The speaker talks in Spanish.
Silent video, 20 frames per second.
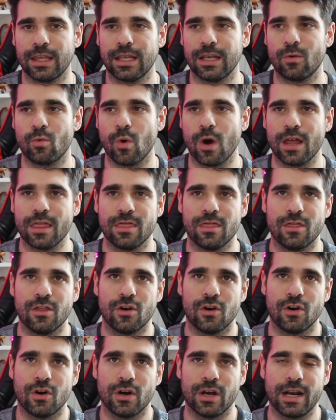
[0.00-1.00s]

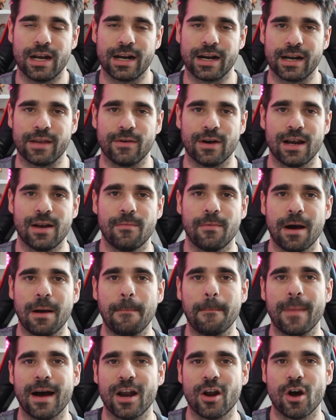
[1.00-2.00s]
cuando el rival va
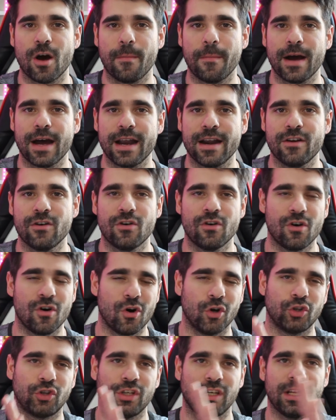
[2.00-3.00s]
mano a mano
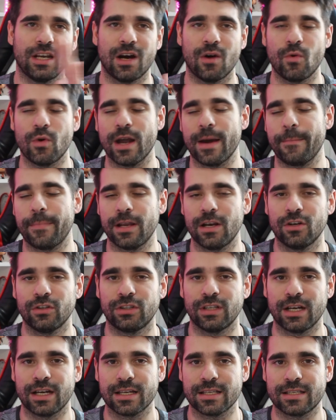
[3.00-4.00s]
o tira una
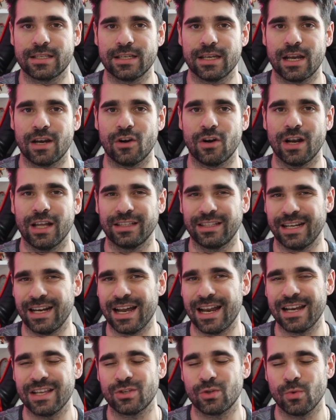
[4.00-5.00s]
pelota hacia los
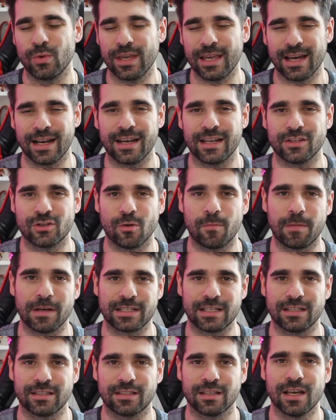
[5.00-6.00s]
laterales, ubican esos
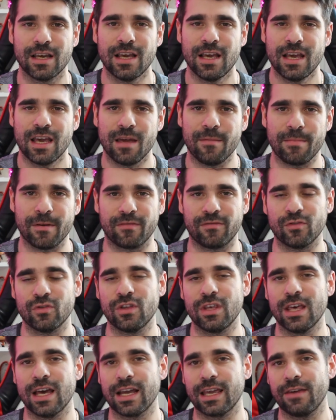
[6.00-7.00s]
pases en
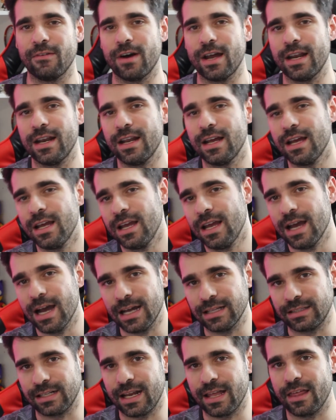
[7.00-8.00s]
profundidad que van
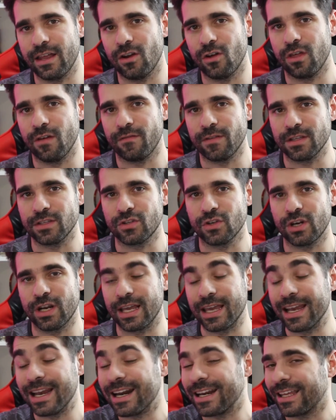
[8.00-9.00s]
atrás de los defensores,
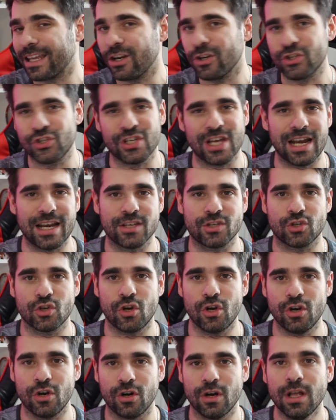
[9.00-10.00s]
que el arquero sale
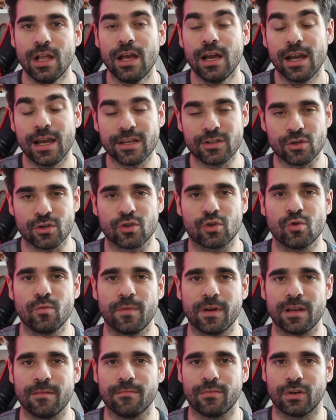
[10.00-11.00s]
solo, eso es
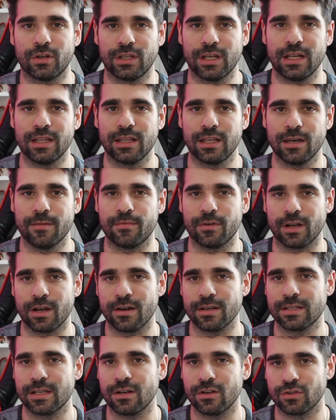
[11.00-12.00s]
súper importante porque a
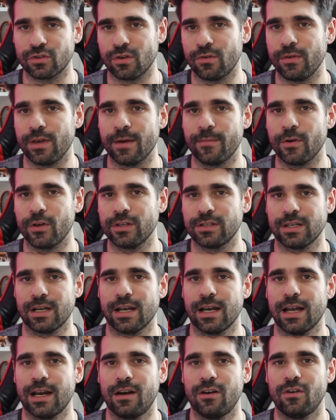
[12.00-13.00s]
veces nos olvidamos de
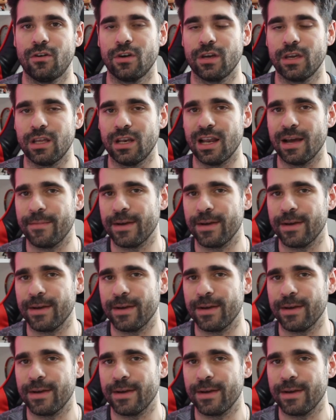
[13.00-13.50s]
sacarlo y la